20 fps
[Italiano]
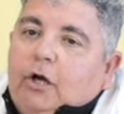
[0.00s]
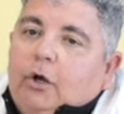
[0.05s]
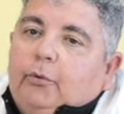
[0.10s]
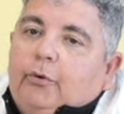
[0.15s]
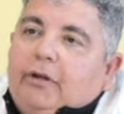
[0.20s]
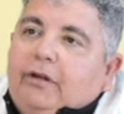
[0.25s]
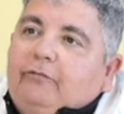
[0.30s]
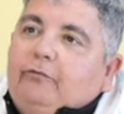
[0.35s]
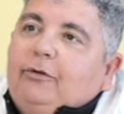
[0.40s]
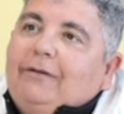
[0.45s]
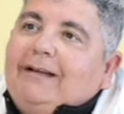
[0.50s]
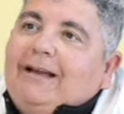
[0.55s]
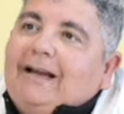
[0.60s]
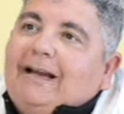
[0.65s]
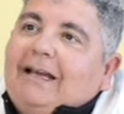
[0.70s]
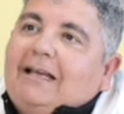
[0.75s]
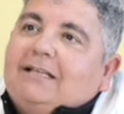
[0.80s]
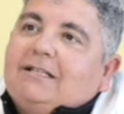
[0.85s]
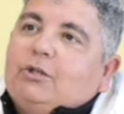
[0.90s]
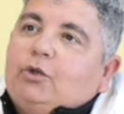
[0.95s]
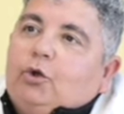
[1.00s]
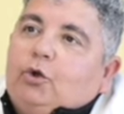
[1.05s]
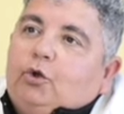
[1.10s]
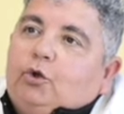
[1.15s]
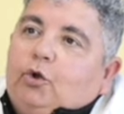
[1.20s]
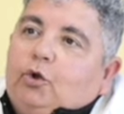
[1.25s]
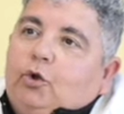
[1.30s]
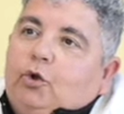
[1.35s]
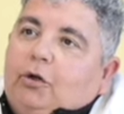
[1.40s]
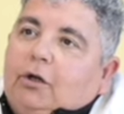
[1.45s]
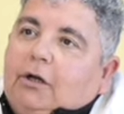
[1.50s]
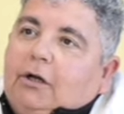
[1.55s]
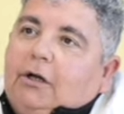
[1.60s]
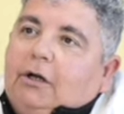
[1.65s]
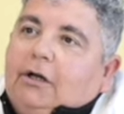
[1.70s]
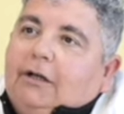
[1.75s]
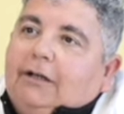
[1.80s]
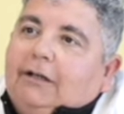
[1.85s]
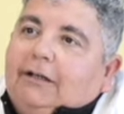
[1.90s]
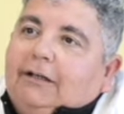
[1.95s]
quindi vuol dire che sono
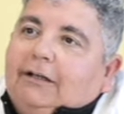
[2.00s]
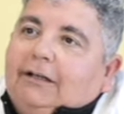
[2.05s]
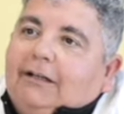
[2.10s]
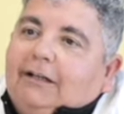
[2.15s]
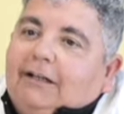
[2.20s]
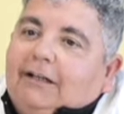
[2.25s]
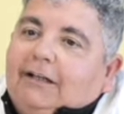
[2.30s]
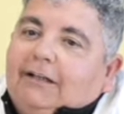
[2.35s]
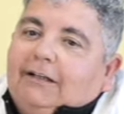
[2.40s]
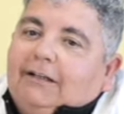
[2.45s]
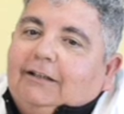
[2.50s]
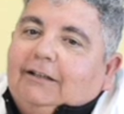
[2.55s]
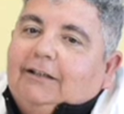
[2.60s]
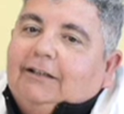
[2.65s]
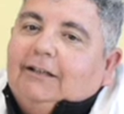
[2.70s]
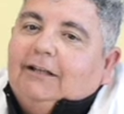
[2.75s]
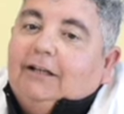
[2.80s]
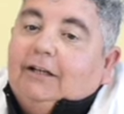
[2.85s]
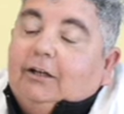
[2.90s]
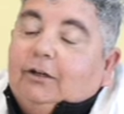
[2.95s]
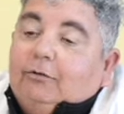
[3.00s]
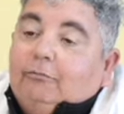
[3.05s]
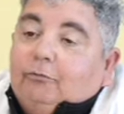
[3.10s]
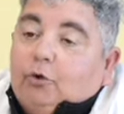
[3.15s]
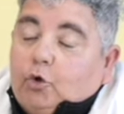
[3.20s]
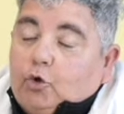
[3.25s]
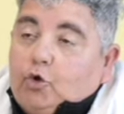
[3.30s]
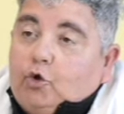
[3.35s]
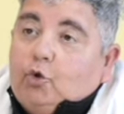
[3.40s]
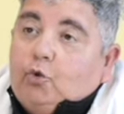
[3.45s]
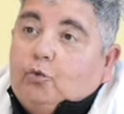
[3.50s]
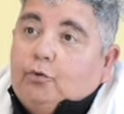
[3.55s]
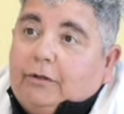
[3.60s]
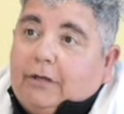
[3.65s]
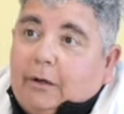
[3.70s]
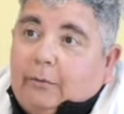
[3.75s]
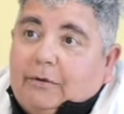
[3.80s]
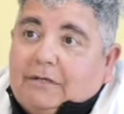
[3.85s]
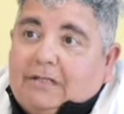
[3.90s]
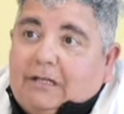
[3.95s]
eh,
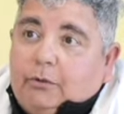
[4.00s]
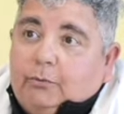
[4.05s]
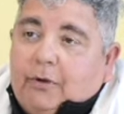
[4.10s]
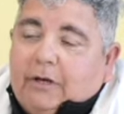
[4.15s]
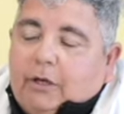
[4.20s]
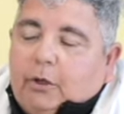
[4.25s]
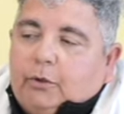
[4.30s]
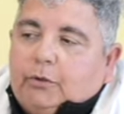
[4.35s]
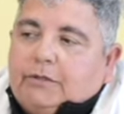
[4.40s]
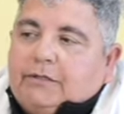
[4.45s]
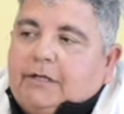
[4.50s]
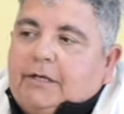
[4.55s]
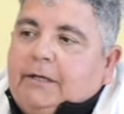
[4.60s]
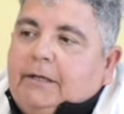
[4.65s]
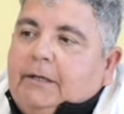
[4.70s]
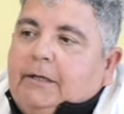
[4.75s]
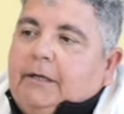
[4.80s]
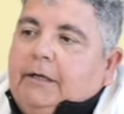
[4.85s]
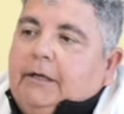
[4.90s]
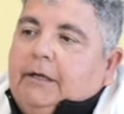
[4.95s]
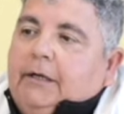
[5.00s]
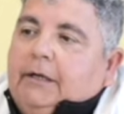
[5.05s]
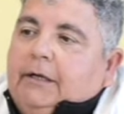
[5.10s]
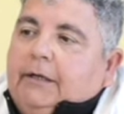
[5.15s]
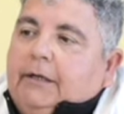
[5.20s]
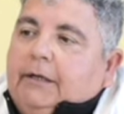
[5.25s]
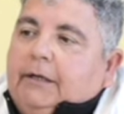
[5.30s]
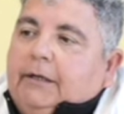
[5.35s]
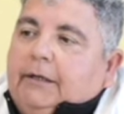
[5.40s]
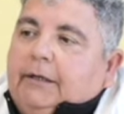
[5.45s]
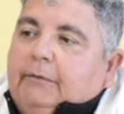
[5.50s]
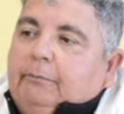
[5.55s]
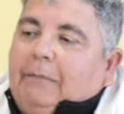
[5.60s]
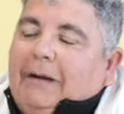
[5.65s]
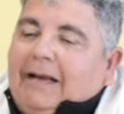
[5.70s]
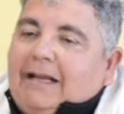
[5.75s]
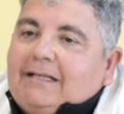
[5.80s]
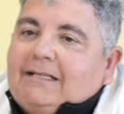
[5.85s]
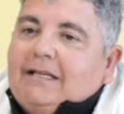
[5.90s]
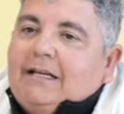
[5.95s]
congiunte queste due cose. Eh,
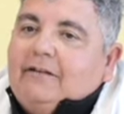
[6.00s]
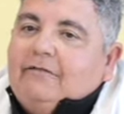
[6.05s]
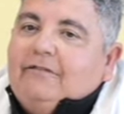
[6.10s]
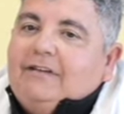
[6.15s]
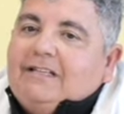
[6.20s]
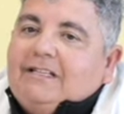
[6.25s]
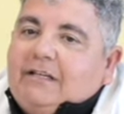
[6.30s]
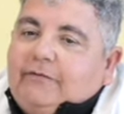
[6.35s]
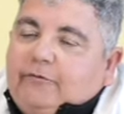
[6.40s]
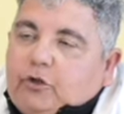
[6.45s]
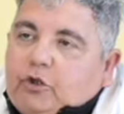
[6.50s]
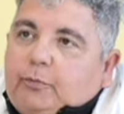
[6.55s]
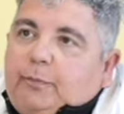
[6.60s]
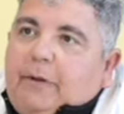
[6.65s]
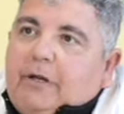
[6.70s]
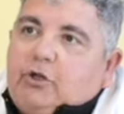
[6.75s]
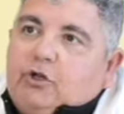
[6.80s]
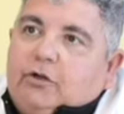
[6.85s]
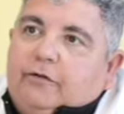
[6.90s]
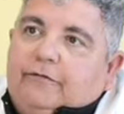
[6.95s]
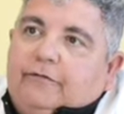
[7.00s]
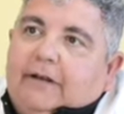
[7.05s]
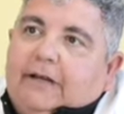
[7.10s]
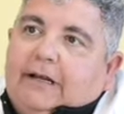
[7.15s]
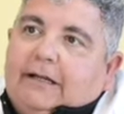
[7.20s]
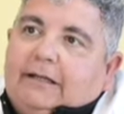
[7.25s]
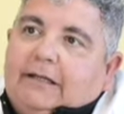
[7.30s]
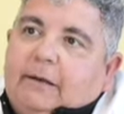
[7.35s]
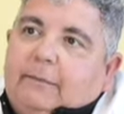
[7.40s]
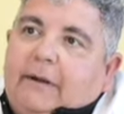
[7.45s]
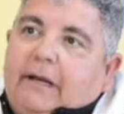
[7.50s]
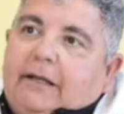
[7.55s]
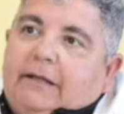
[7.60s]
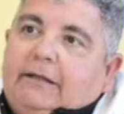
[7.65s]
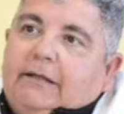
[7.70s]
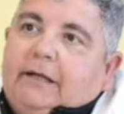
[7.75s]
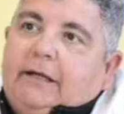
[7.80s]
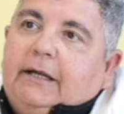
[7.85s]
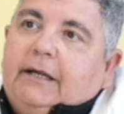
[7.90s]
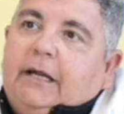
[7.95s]
benessere visivo
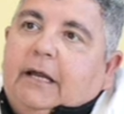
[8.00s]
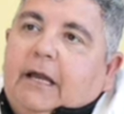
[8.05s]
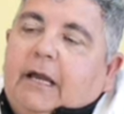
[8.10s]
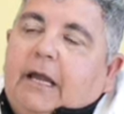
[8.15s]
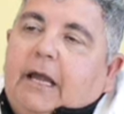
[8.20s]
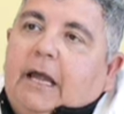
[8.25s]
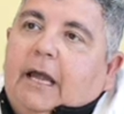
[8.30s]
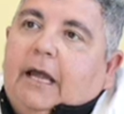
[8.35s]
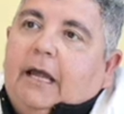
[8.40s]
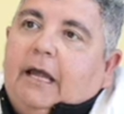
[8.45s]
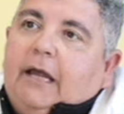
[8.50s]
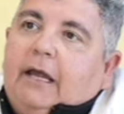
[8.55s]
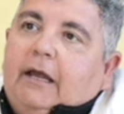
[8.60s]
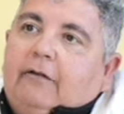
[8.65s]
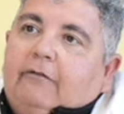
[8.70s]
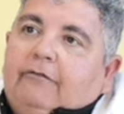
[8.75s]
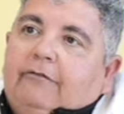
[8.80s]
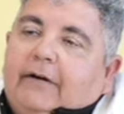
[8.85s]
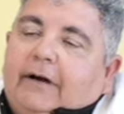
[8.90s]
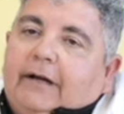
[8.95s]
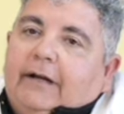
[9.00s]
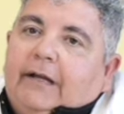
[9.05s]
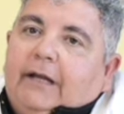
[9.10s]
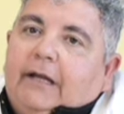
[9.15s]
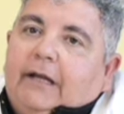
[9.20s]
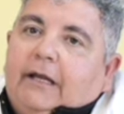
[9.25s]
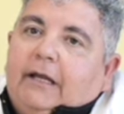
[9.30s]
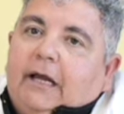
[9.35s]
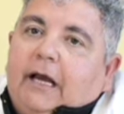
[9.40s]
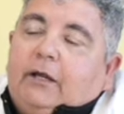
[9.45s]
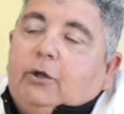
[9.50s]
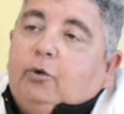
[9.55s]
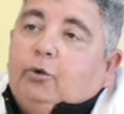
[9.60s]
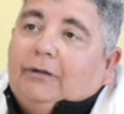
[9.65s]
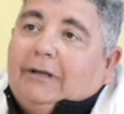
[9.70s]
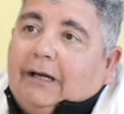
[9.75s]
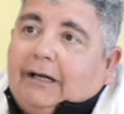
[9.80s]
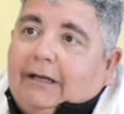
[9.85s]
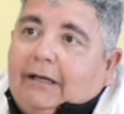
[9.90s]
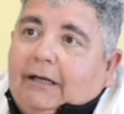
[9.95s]
specificatamente è fare,
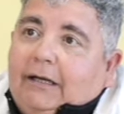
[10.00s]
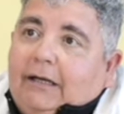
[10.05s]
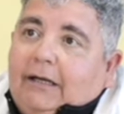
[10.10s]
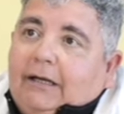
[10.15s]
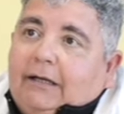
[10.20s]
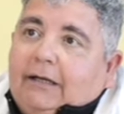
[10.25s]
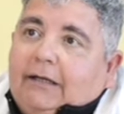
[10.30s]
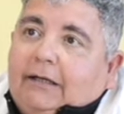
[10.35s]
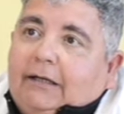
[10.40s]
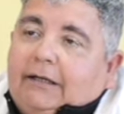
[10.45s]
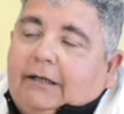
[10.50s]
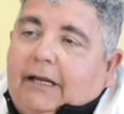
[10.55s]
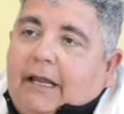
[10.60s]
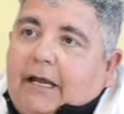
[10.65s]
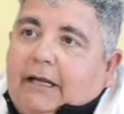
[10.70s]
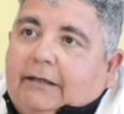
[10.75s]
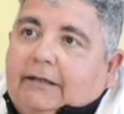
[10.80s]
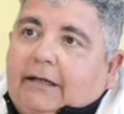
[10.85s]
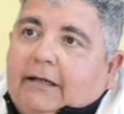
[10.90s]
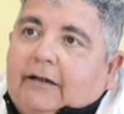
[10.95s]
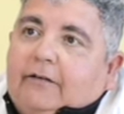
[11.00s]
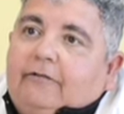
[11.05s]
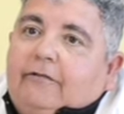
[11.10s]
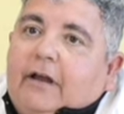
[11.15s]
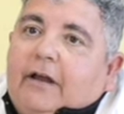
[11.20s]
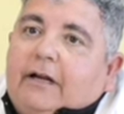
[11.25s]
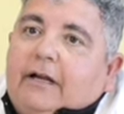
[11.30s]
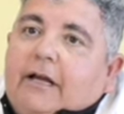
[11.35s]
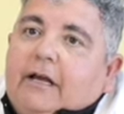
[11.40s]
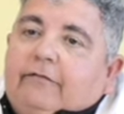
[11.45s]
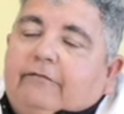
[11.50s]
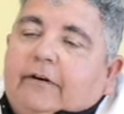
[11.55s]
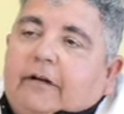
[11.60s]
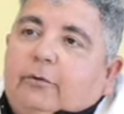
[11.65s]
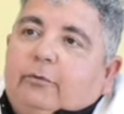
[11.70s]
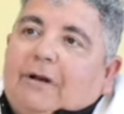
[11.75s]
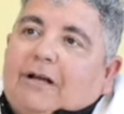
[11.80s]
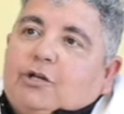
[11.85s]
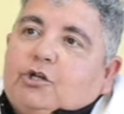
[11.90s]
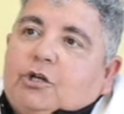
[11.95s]
aiutare il cliente che viene a fare
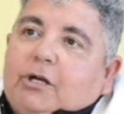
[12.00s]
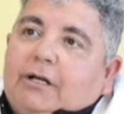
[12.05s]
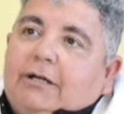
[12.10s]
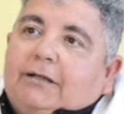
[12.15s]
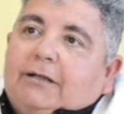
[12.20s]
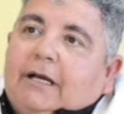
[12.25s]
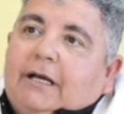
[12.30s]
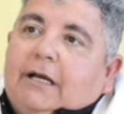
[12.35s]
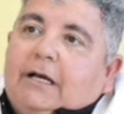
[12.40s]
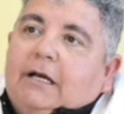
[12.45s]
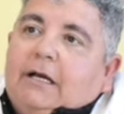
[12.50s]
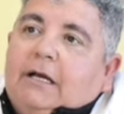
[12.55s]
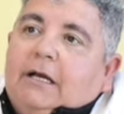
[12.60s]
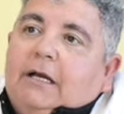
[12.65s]
una scelta